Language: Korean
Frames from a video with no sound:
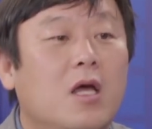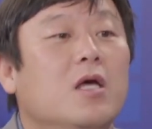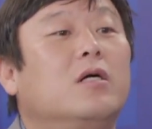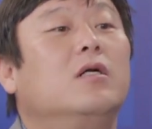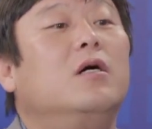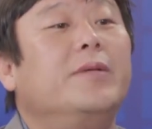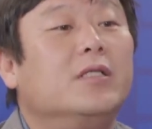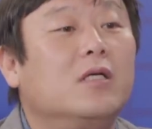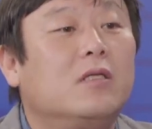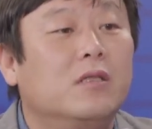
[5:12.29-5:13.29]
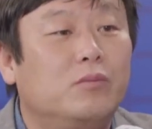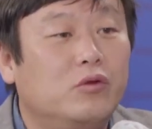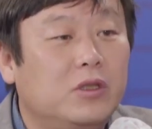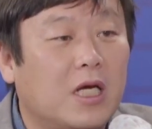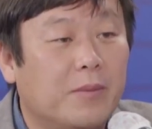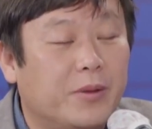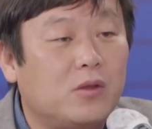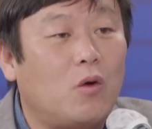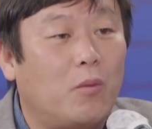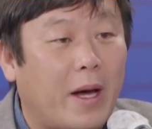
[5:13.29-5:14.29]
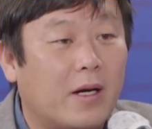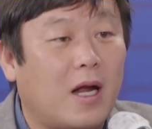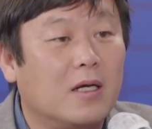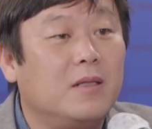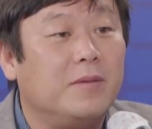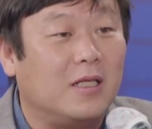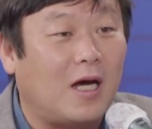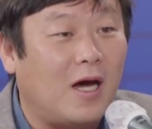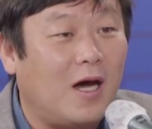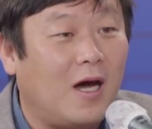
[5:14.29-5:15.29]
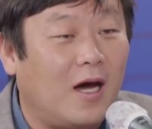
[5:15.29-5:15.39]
그러면서 그 문제에 비속어 발언을 한 겁니다.